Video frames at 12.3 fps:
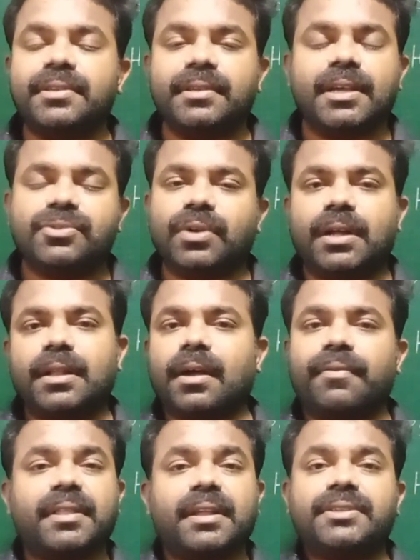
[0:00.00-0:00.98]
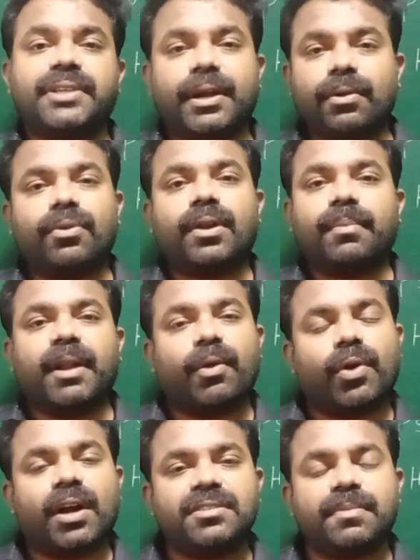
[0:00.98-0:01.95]
இயேசுநாதர் அவதரிச்ச இடம்ன்ற மாதிரி
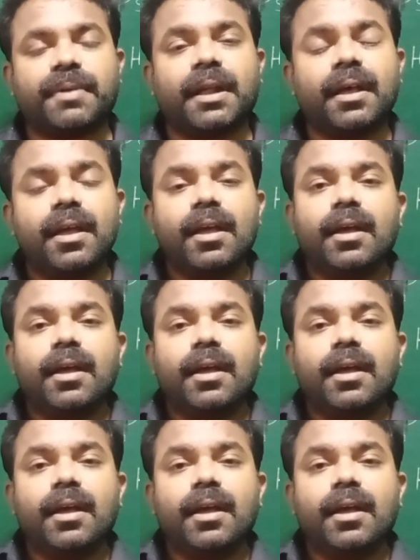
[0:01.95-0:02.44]
ஒரு கான்செப்டில்